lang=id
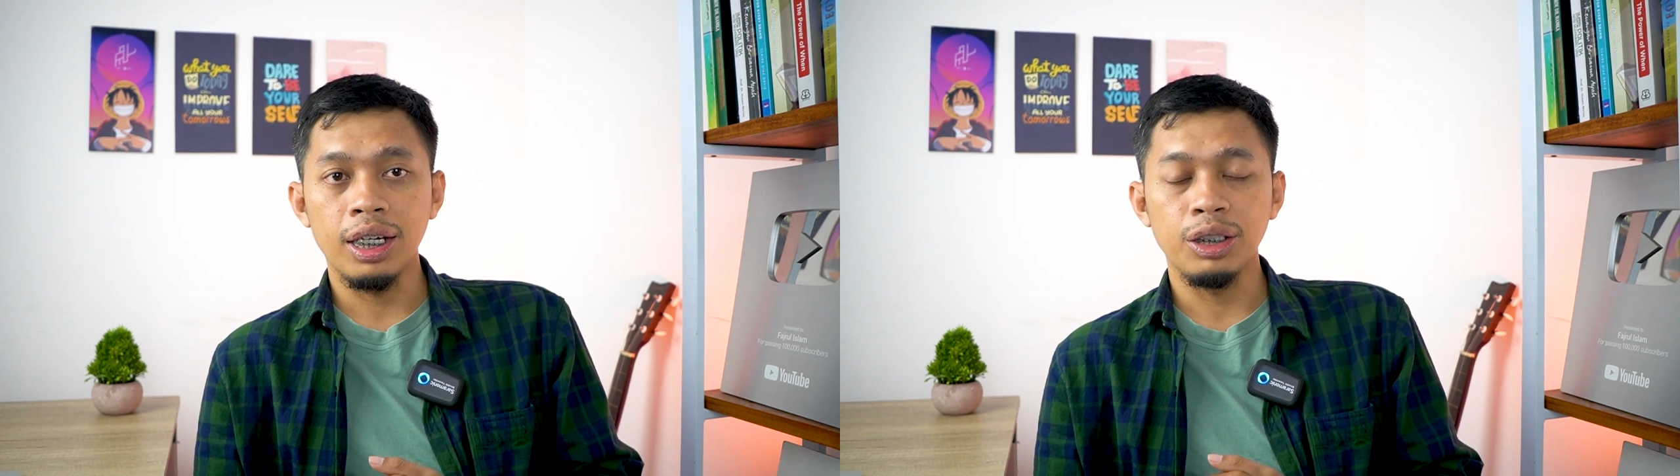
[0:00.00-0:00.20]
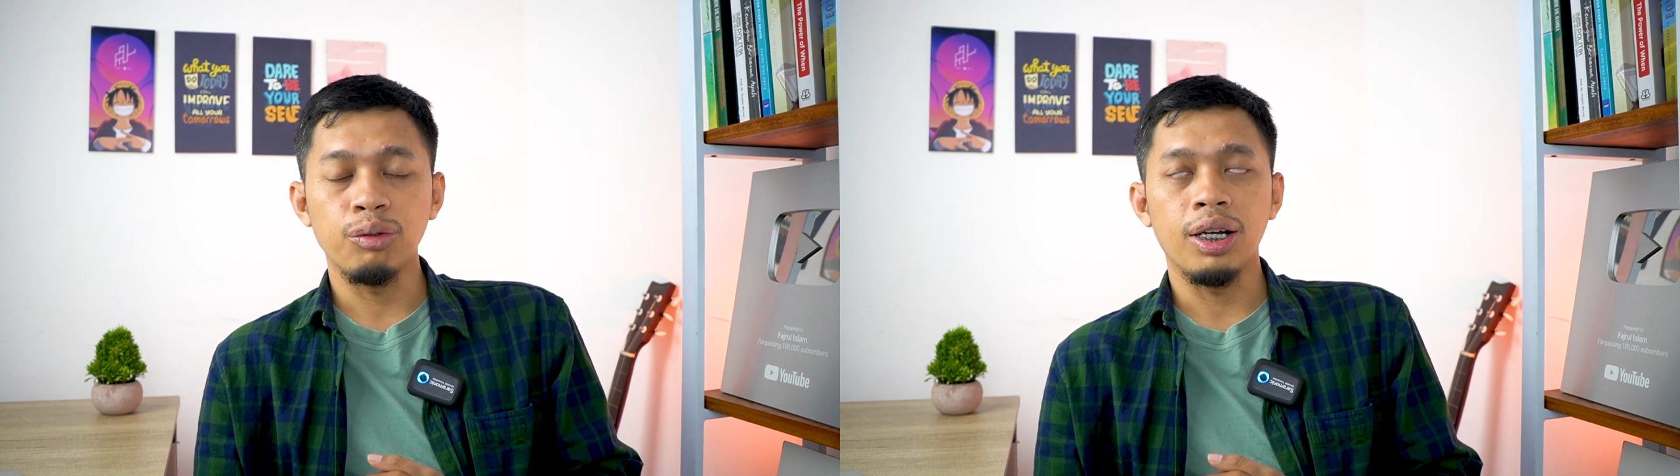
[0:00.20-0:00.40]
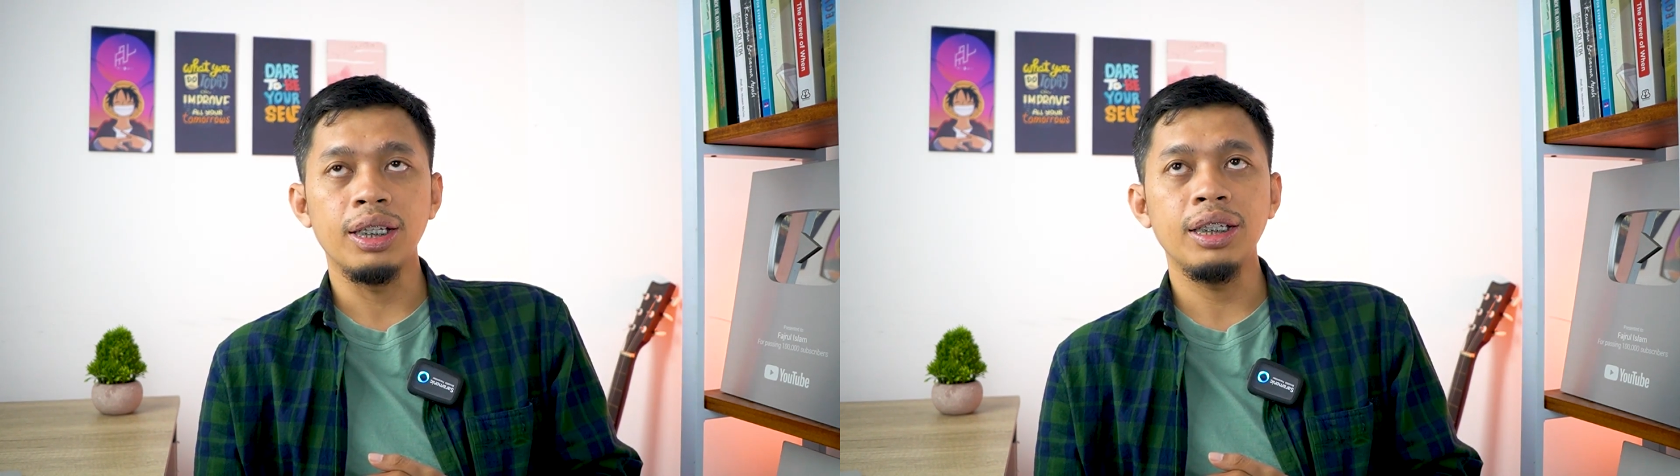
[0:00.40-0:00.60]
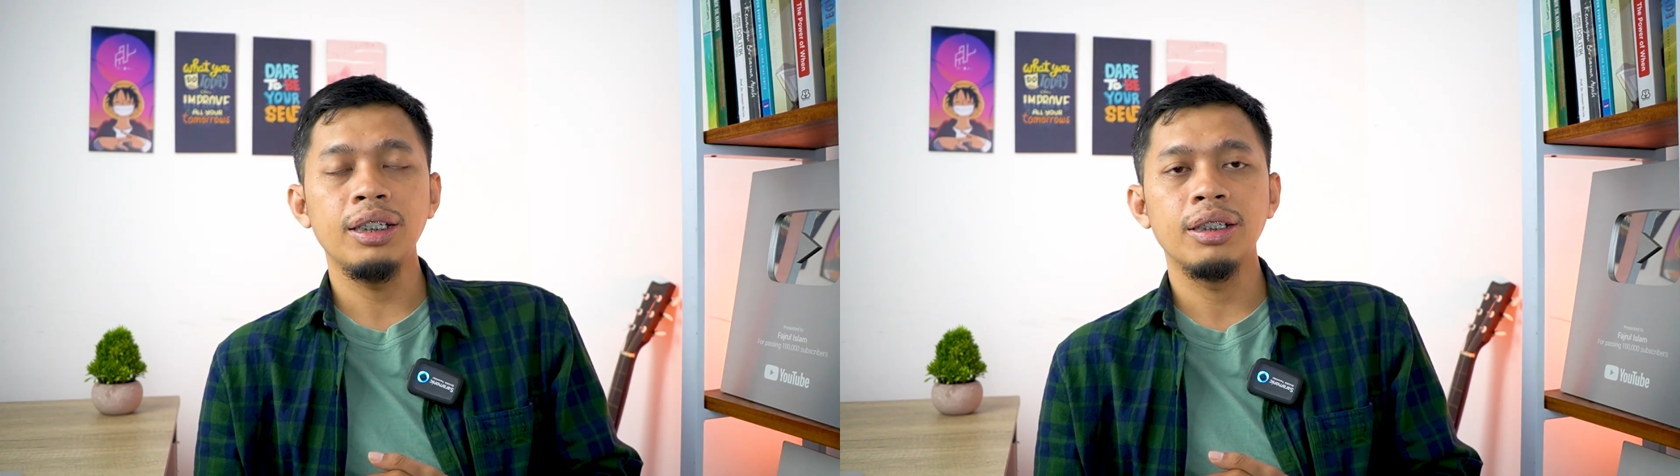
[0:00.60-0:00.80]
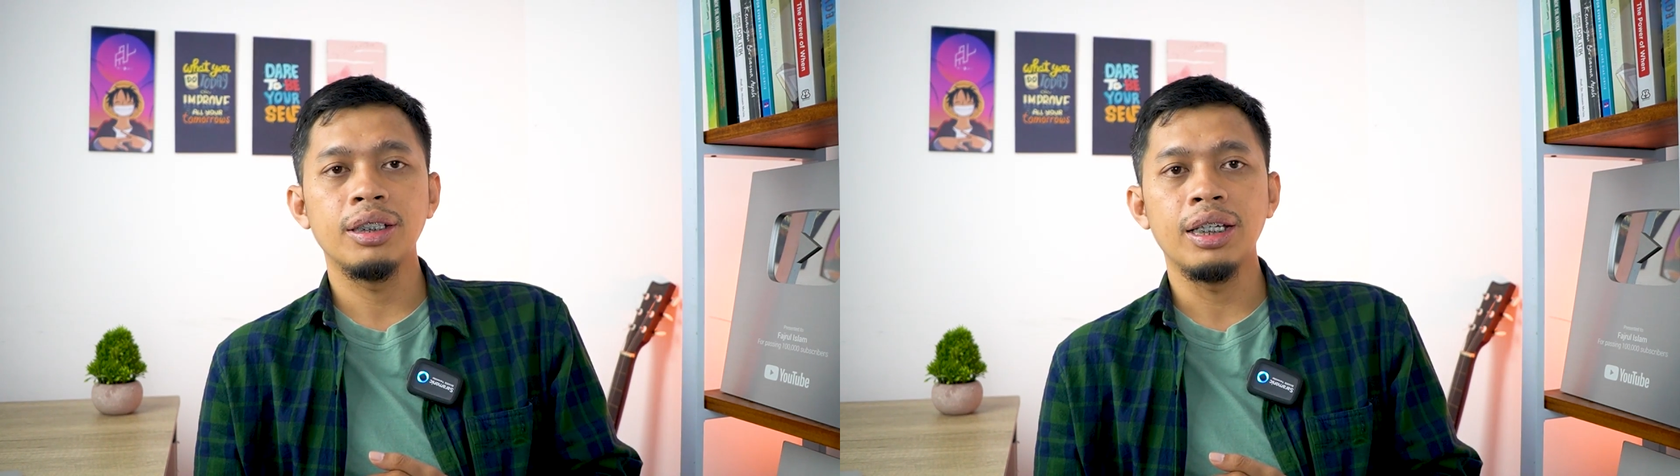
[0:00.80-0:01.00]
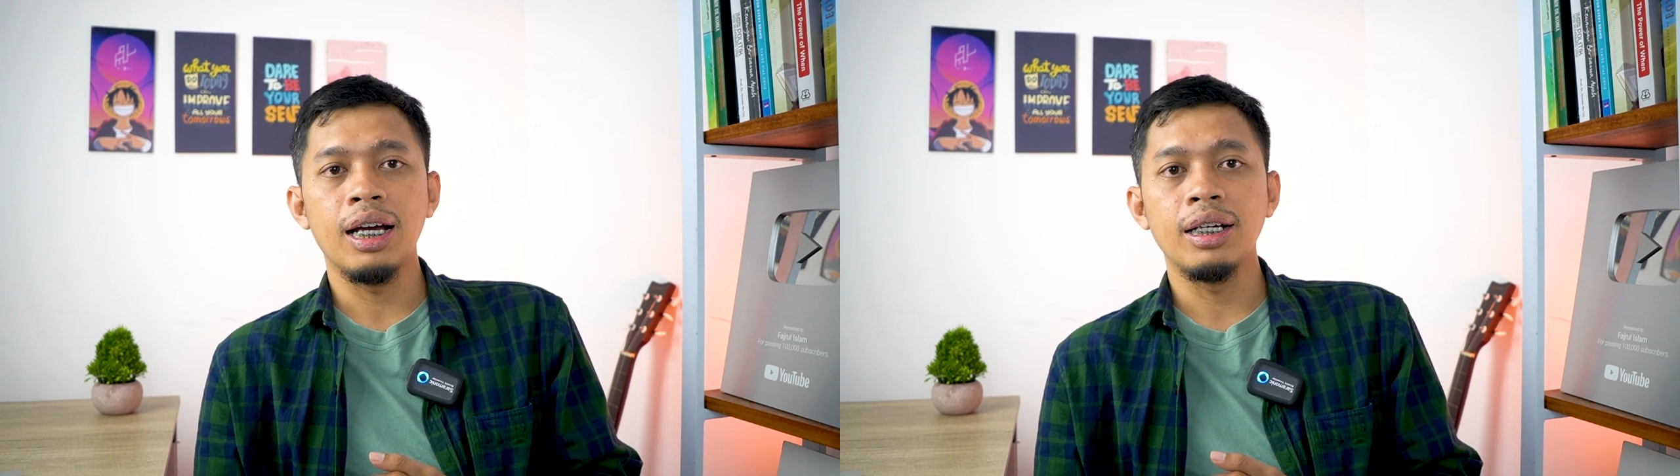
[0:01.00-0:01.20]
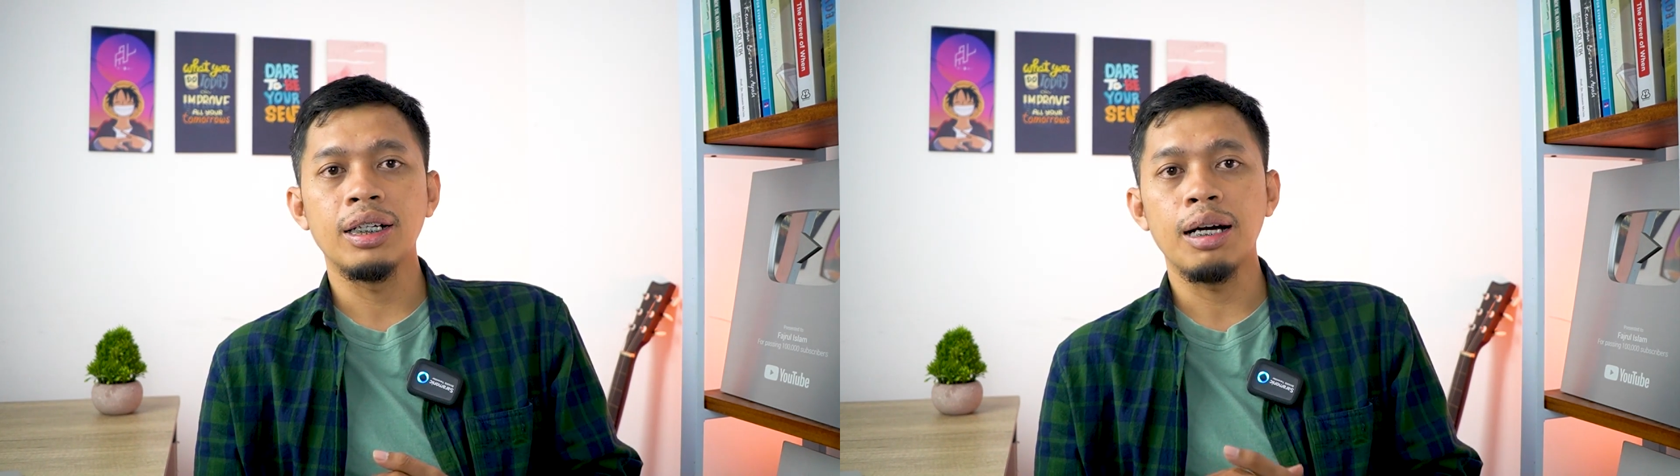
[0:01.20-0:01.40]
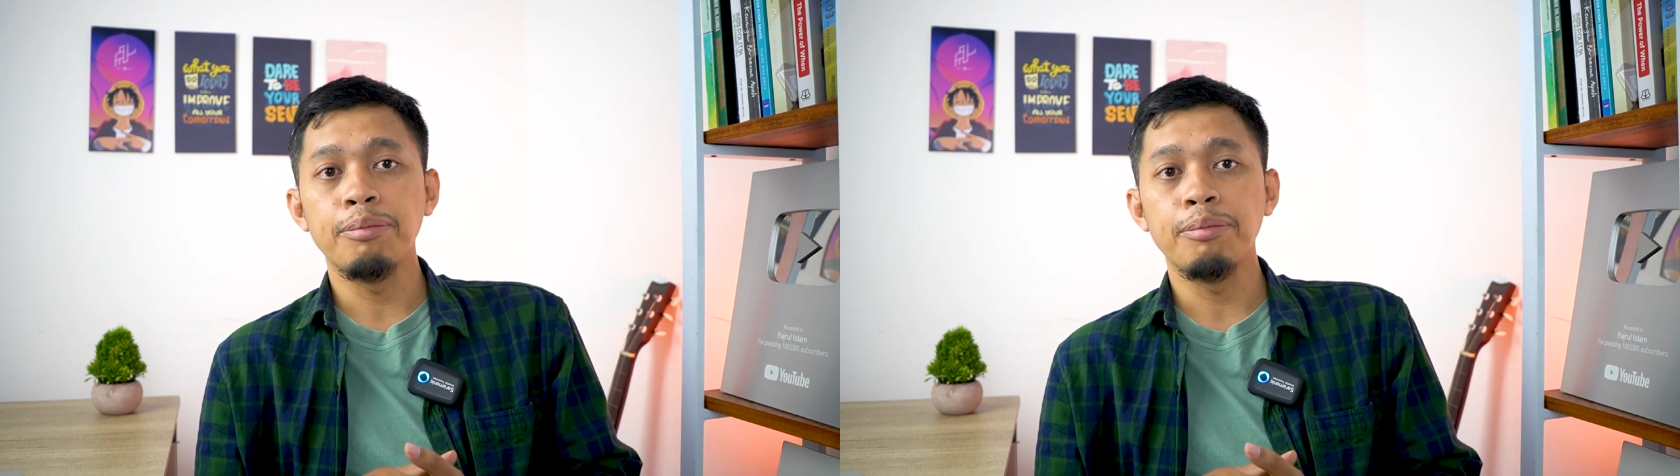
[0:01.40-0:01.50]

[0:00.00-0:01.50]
kecuali yang